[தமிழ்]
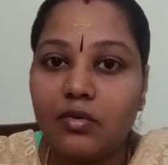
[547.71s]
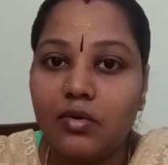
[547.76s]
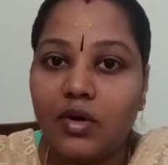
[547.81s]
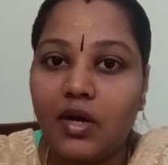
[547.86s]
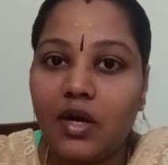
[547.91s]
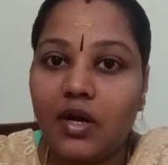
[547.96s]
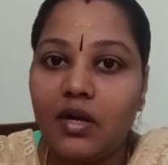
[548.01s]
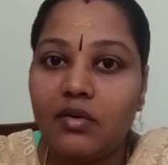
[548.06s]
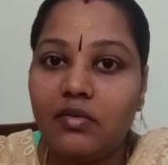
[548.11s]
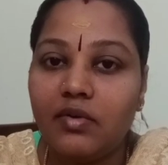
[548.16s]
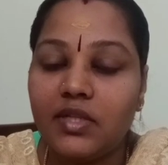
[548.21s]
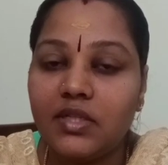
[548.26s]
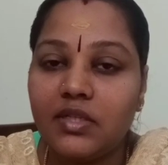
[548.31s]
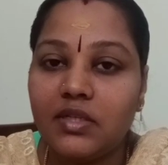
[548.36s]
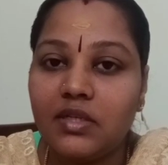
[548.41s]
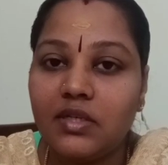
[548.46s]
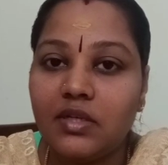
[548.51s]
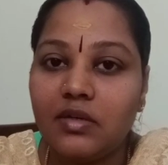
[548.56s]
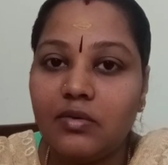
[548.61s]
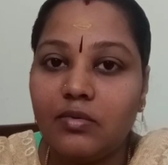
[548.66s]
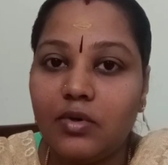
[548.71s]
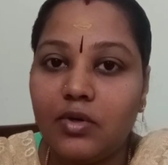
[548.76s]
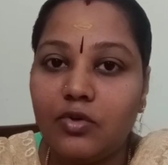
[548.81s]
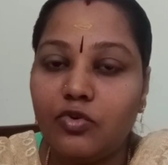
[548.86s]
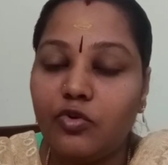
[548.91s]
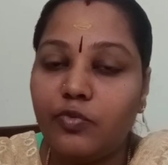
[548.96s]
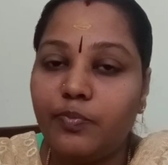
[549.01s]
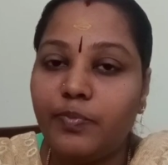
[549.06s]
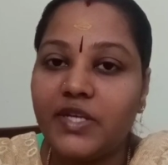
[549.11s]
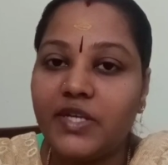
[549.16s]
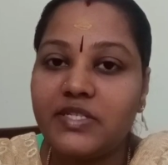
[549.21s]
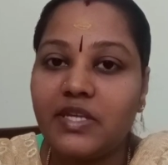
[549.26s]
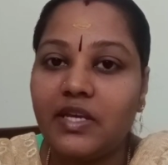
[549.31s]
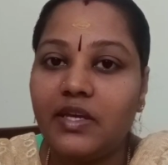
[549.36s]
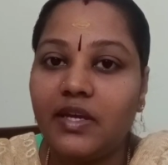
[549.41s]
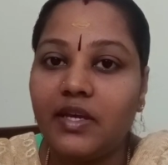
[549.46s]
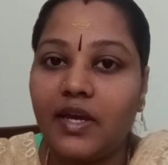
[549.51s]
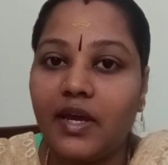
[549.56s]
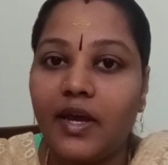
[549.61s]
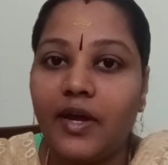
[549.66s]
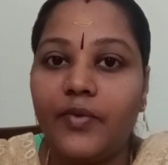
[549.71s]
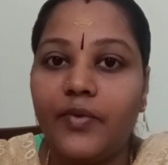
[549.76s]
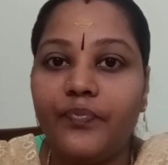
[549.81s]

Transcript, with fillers: ஒரு ஆள் வந்து ஒரு குரூப்பாக செய்யுங்க